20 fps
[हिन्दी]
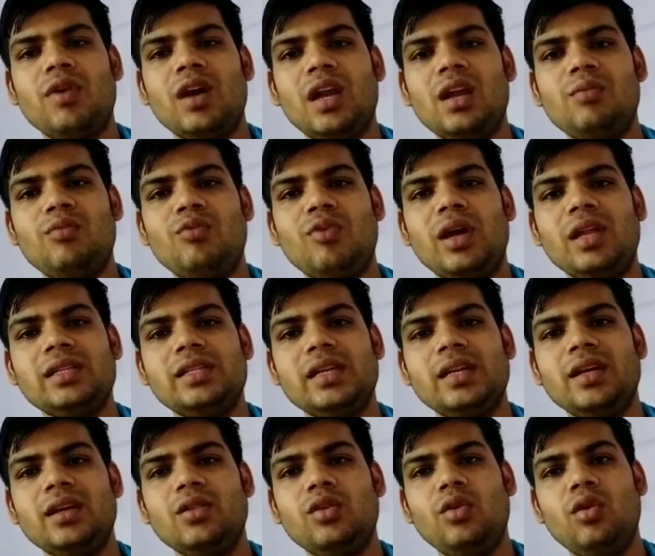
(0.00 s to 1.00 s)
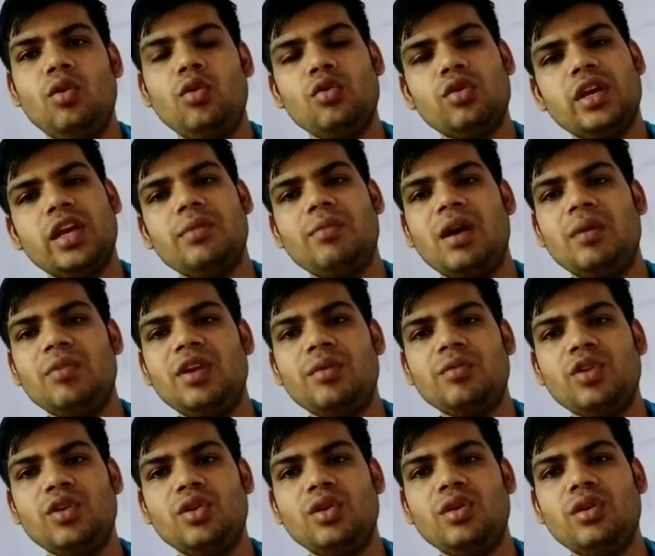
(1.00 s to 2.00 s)
वाला मोबाइल चाहिए तो लुक के मामले
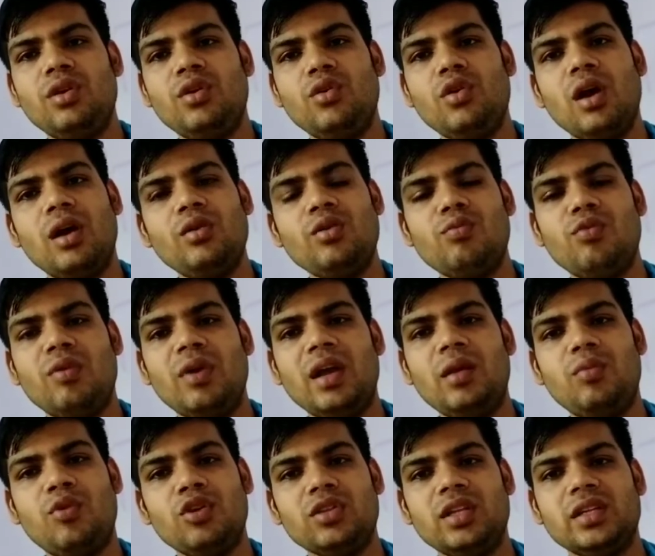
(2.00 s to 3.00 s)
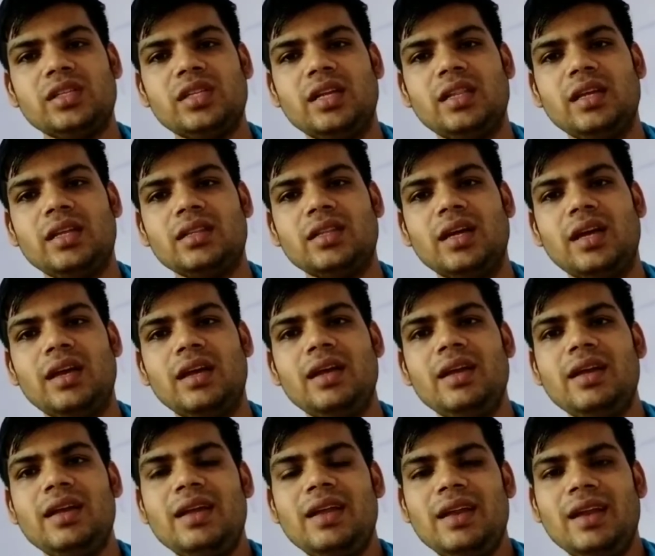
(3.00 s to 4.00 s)
में तो ये नो डाउट मोबाइल बहुत अच्छा दिखता है
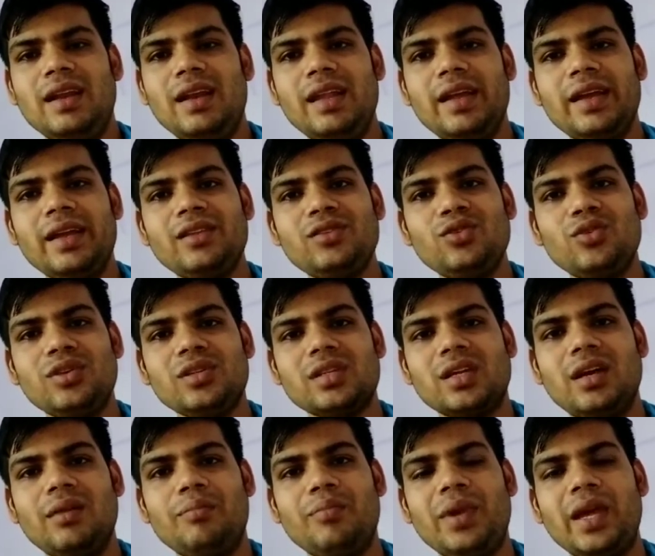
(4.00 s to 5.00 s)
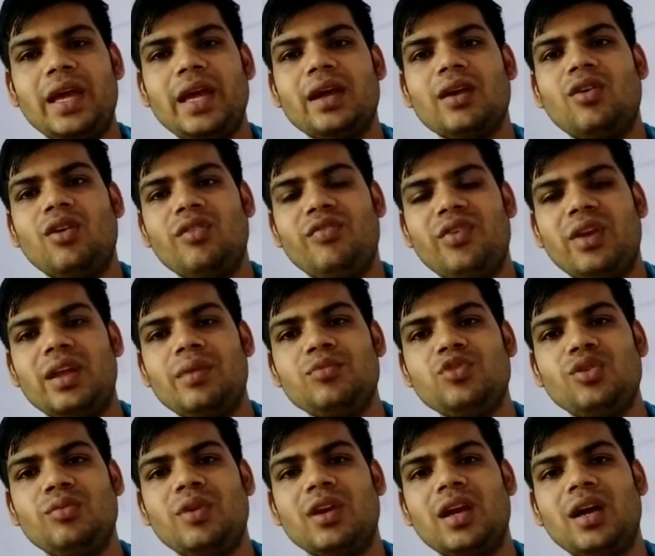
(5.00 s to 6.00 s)
लेकिन जो इसका बैक और फ्रेम
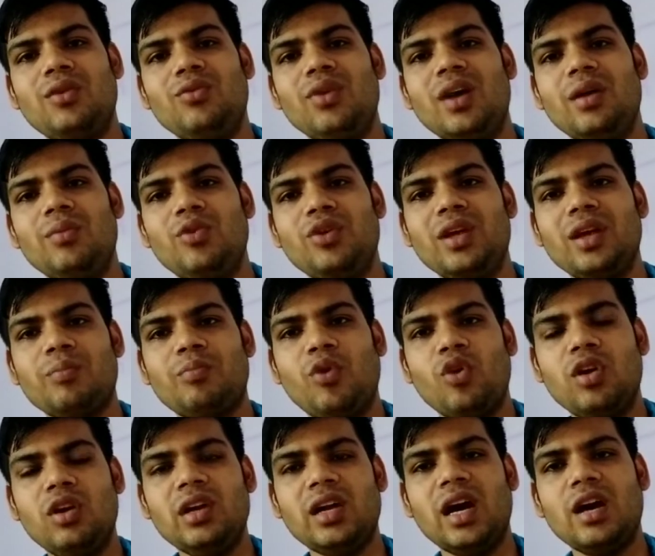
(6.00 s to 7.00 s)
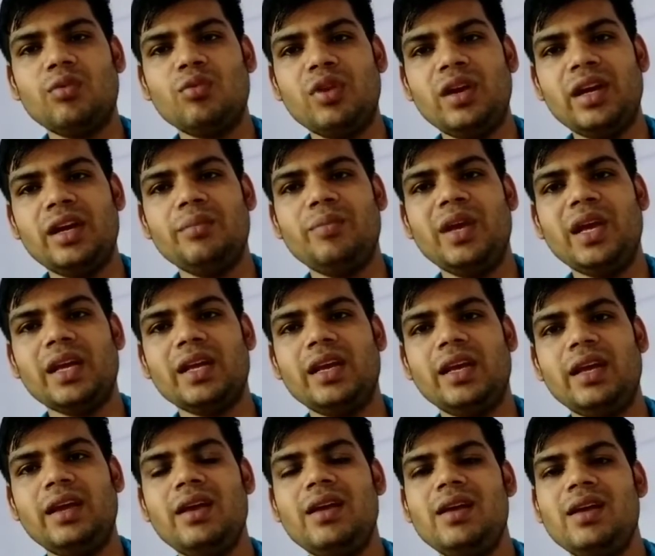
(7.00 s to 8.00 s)
जो बना हुआ है वो एक पॉलीकार्बोनेट बैक
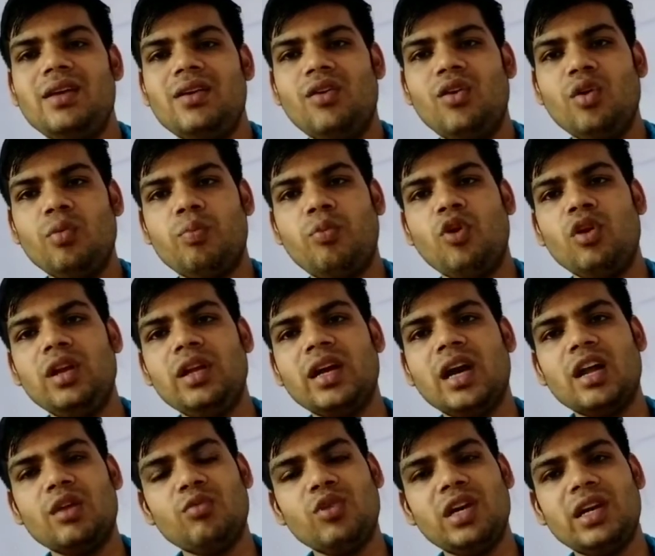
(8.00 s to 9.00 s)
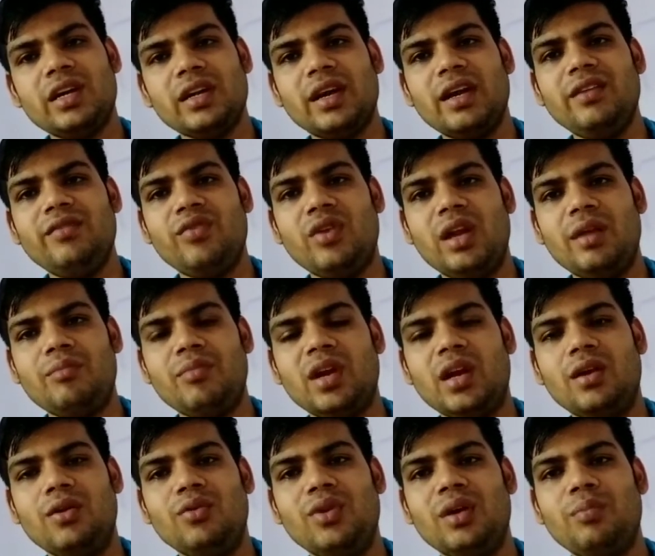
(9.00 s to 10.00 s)
है और पॉलीकार्बोनेट का ही फ्रेम
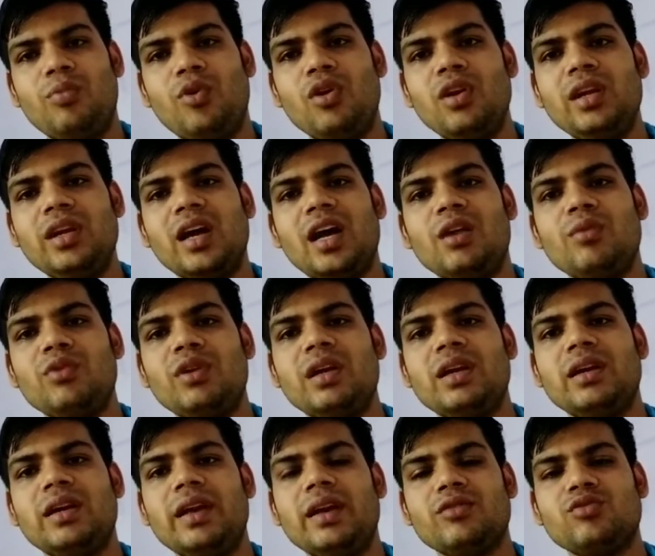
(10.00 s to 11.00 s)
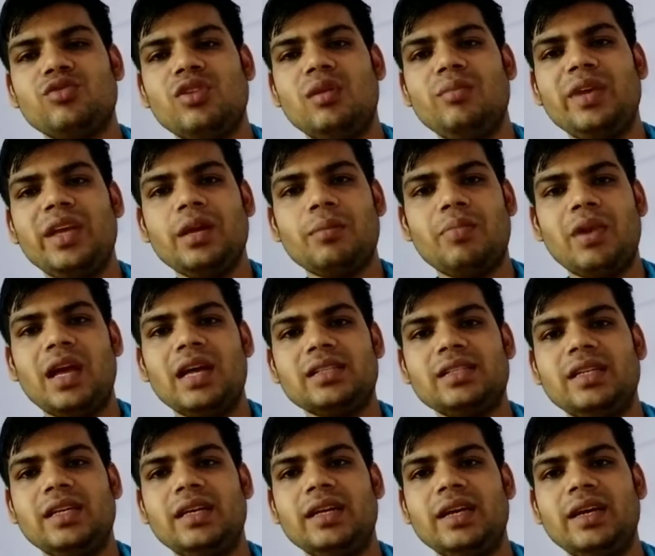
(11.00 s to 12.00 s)
बना हुआ है पॉलीकार्बोनेट एक्चुअल में एक
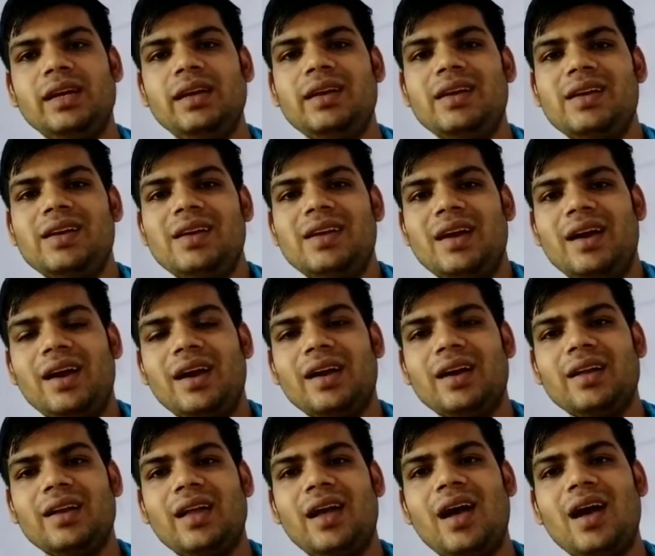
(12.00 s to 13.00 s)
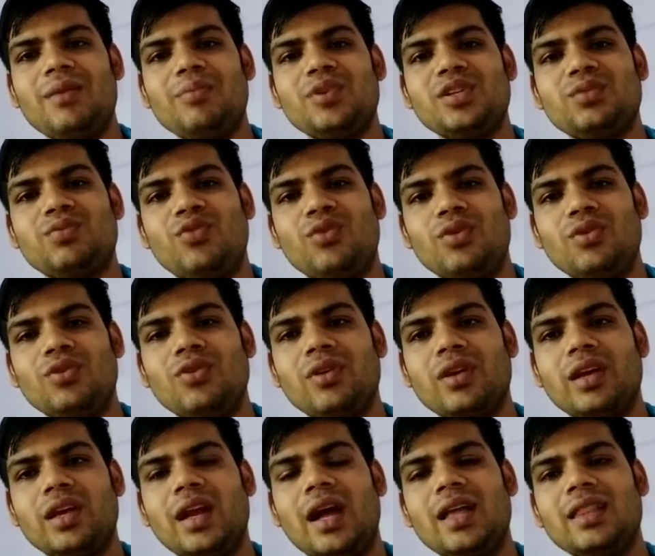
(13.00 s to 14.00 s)
प्लास्टिक है अगर आप इस फोन को
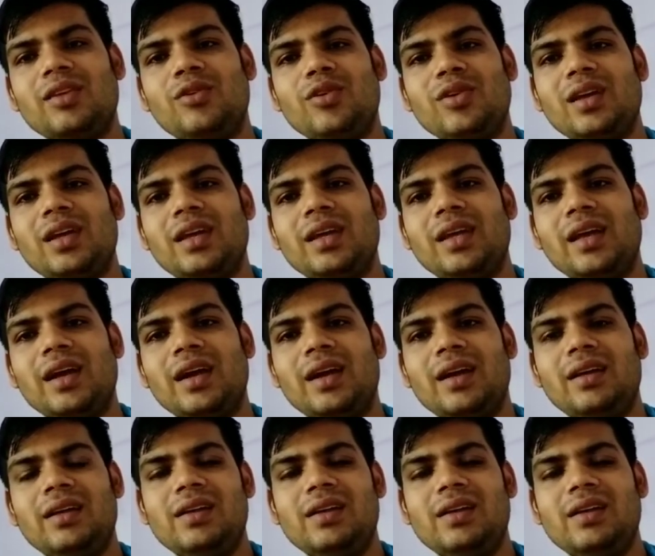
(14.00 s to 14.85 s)
गिरा दोगे या